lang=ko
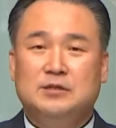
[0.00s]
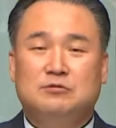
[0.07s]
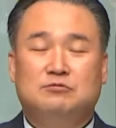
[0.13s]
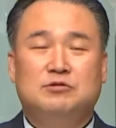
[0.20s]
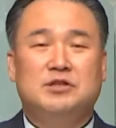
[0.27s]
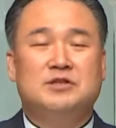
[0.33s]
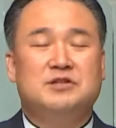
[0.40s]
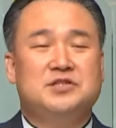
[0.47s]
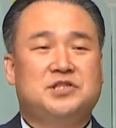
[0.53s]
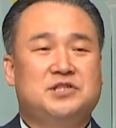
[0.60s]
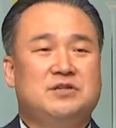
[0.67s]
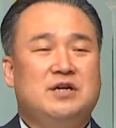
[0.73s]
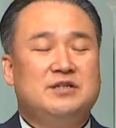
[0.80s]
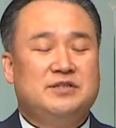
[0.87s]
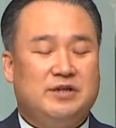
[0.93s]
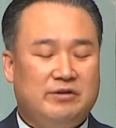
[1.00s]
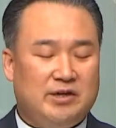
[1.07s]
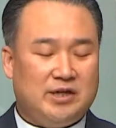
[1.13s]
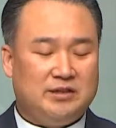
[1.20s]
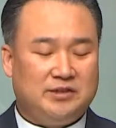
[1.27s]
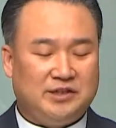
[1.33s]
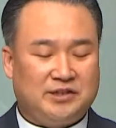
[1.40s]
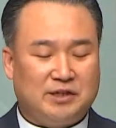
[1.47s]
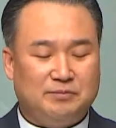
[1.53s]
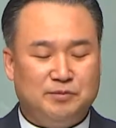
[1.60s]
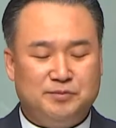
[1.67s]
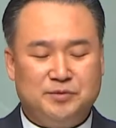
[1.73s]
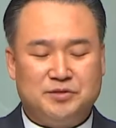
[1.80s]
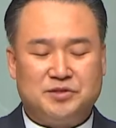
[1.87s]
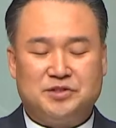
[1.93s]
우리들은 신앙생활 할때
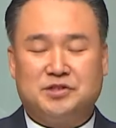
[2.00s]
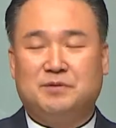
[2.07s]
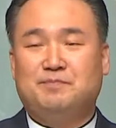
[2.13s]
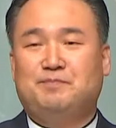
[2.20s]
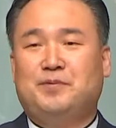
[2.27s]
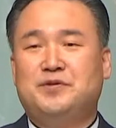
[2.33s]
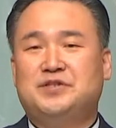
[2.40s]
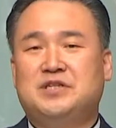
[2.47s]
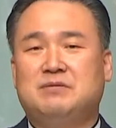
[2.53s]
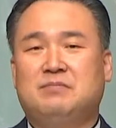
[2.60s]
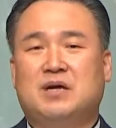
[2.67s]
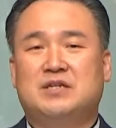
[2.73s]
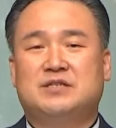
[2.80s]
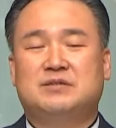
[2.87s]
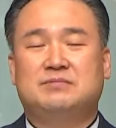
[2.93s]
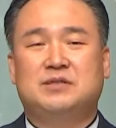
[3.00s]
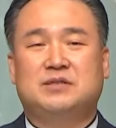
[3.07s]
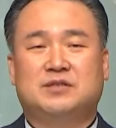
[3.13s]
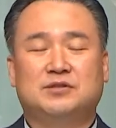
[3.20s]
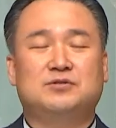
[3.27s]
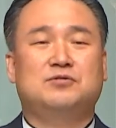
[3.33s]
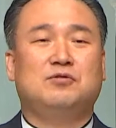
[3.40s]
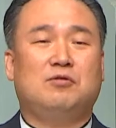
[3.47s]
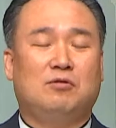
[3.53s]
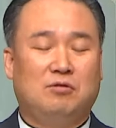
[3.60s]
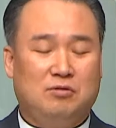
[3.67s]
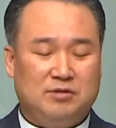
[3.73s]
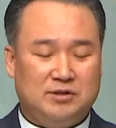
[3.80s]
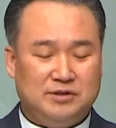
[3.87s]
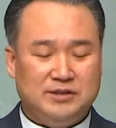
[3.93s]
대부분 첫 번째 말씀을
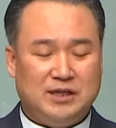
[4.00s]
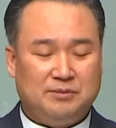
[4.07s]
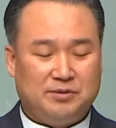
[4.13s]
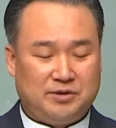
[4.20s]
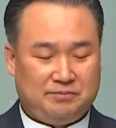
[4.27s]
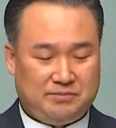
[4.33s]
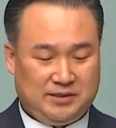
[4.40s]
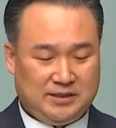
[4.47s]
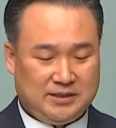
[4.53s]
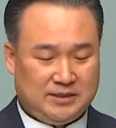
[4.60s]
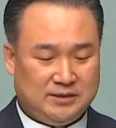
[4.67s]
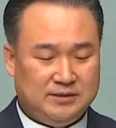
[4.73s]
듣고 끝나버립니다.